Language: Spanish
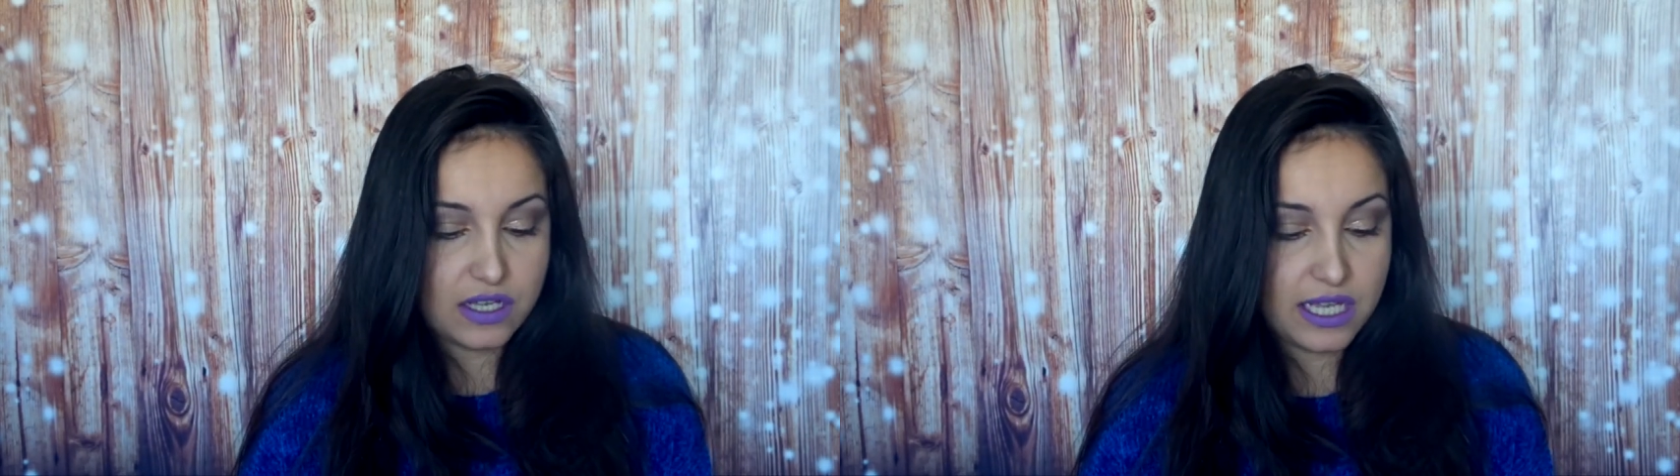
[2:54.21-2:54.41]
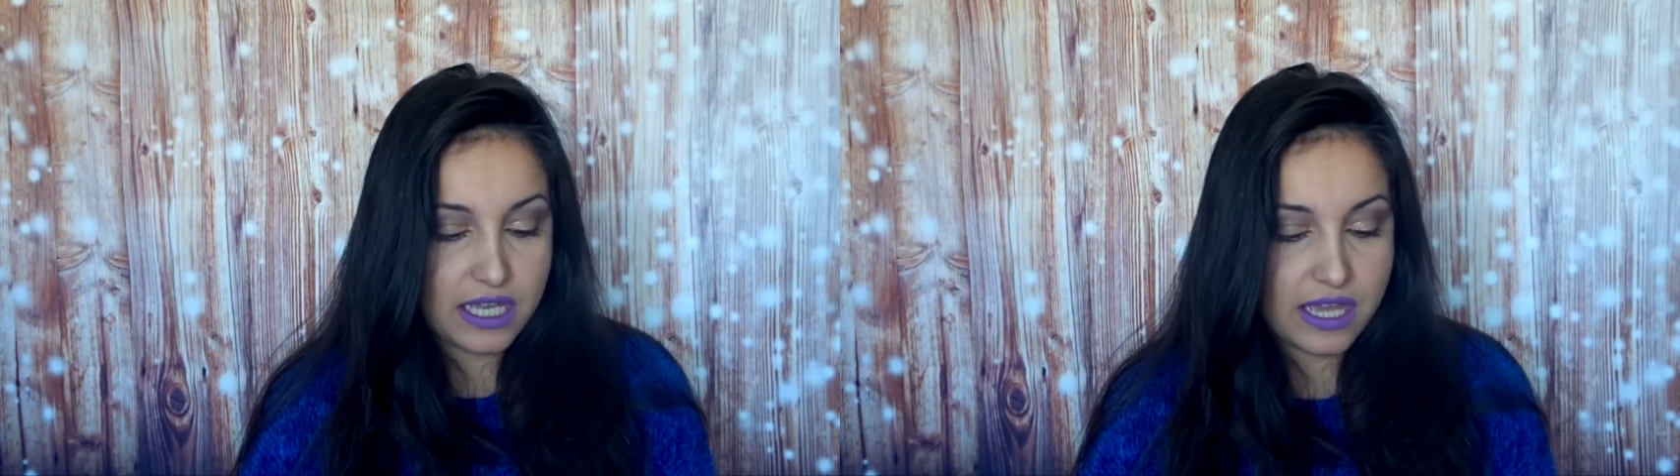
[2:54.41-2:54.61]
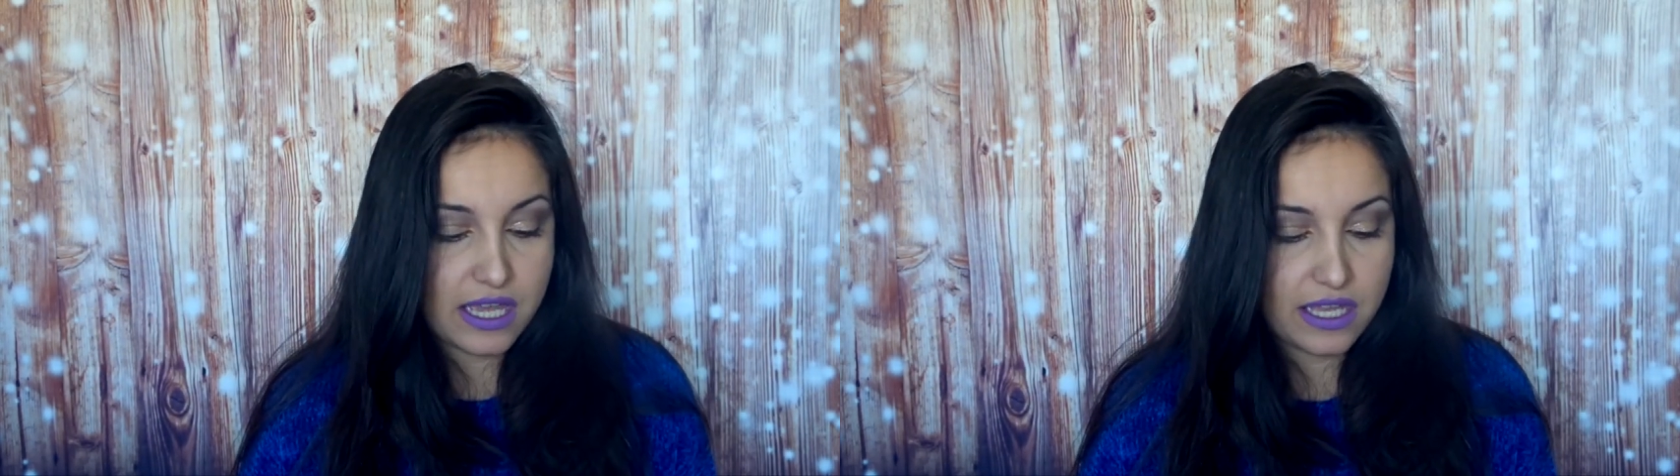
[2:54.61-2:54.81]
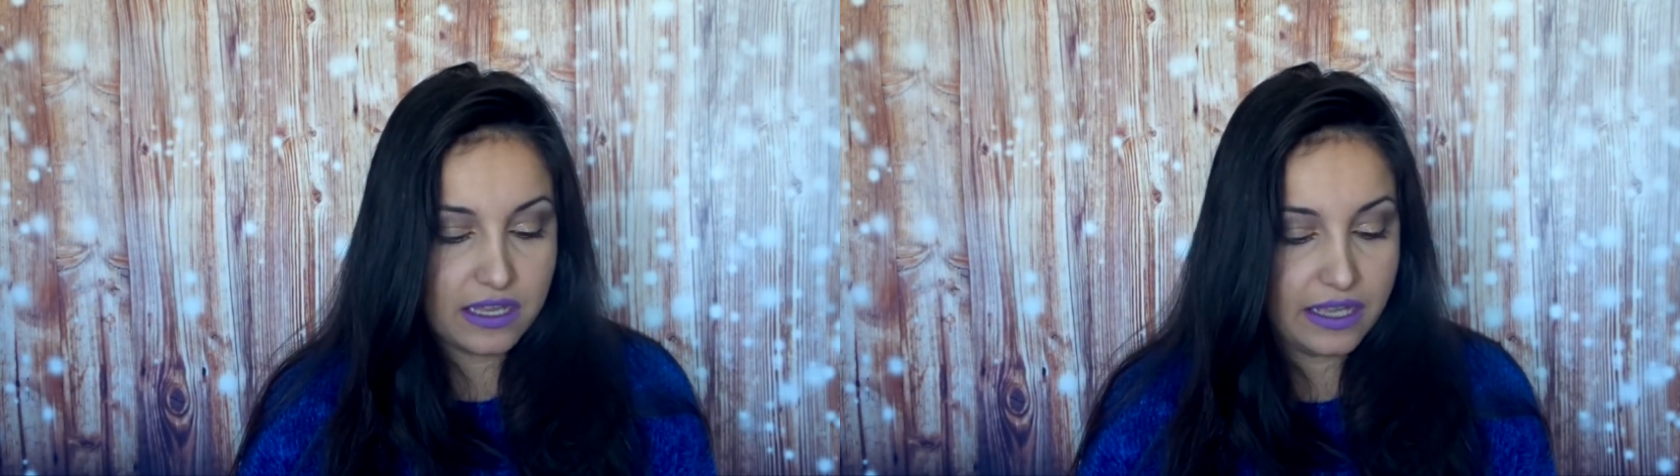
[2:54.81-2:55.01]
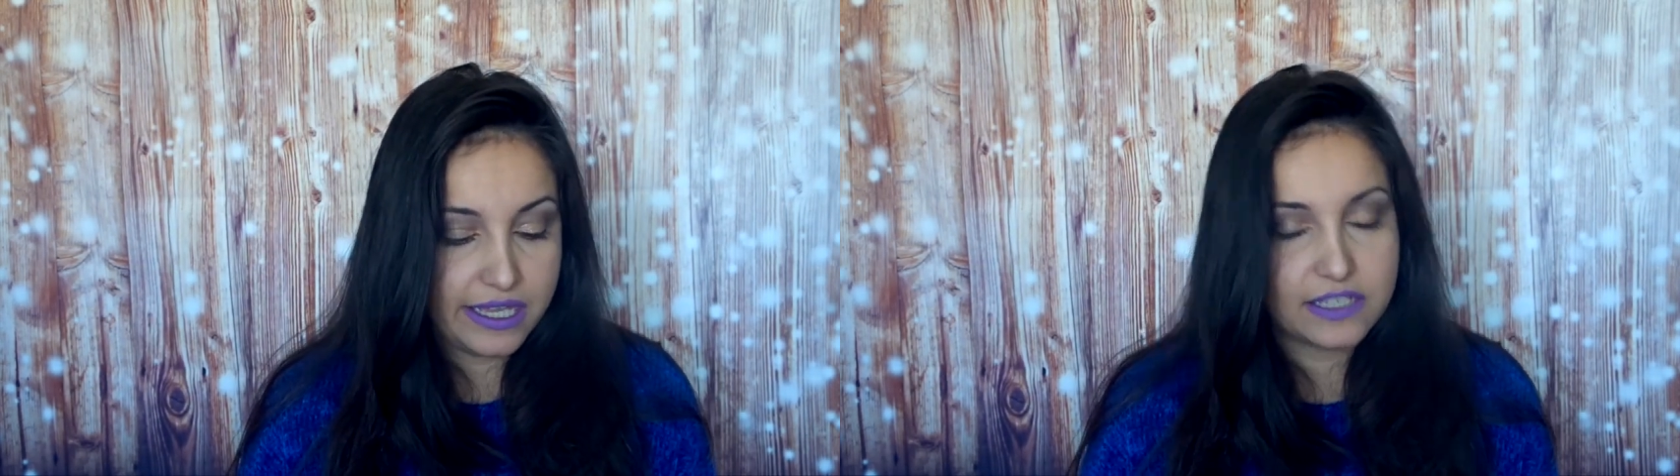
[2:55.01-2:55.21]
eh,
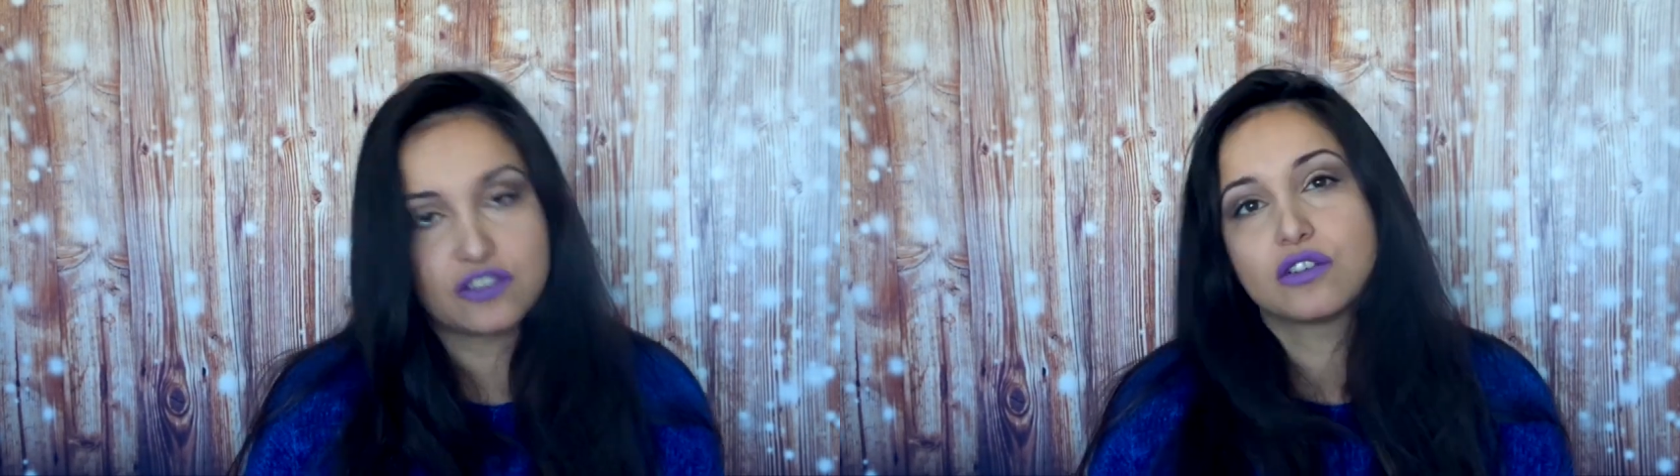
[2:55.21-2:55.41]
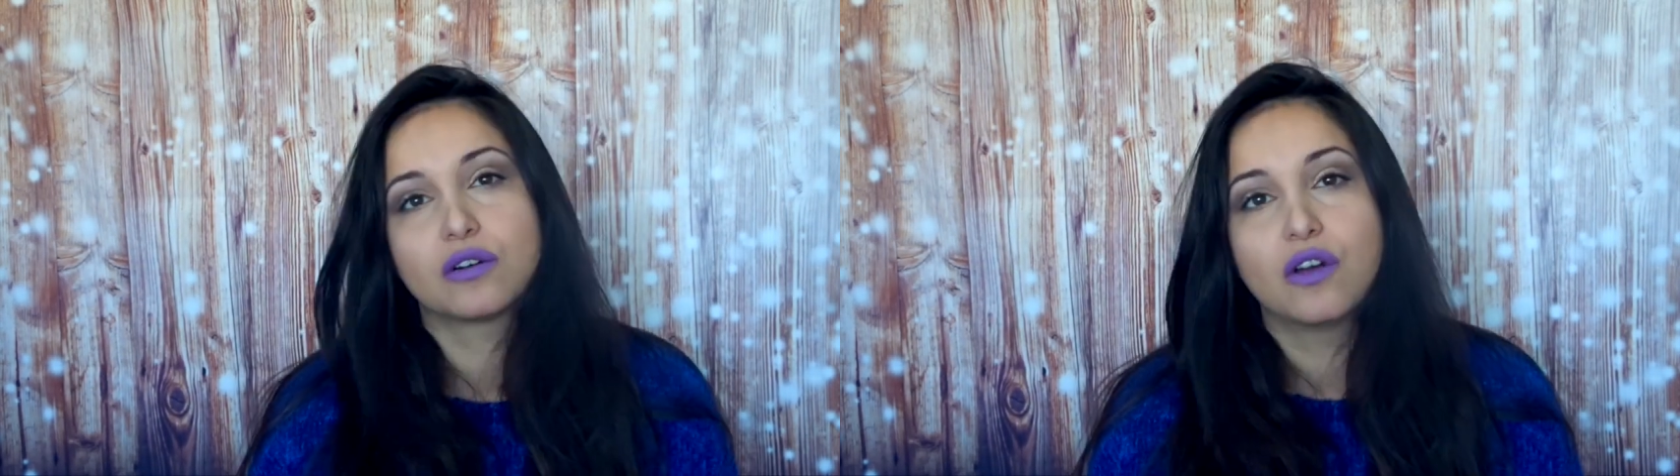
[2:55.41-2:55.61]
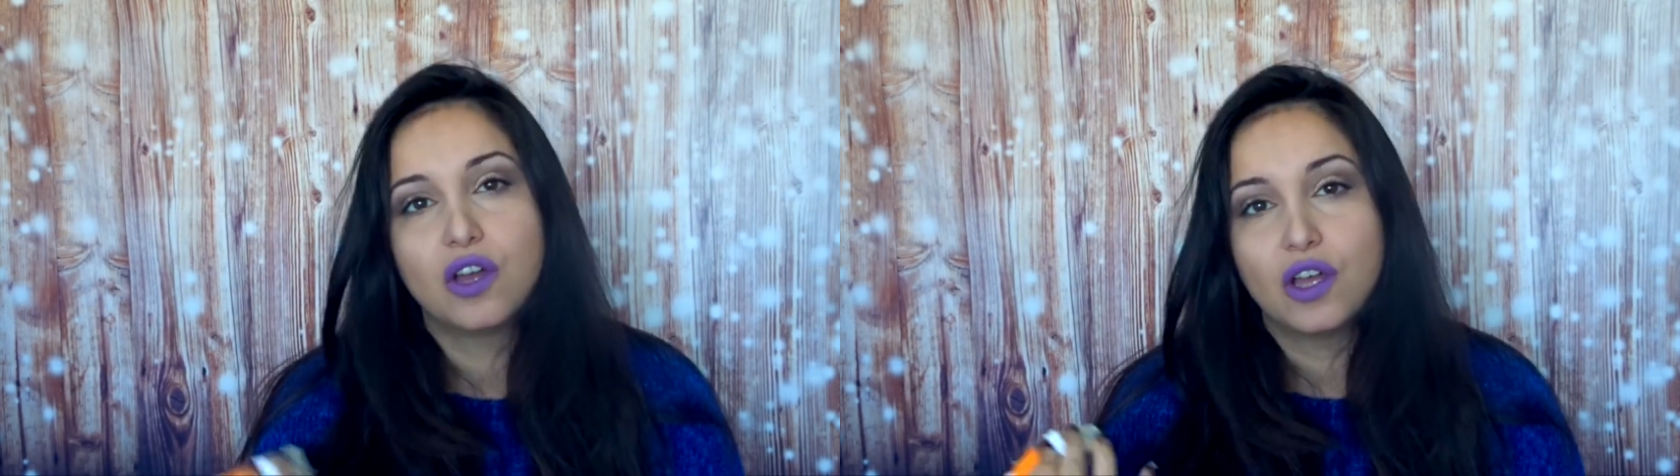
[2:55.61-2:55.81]
esto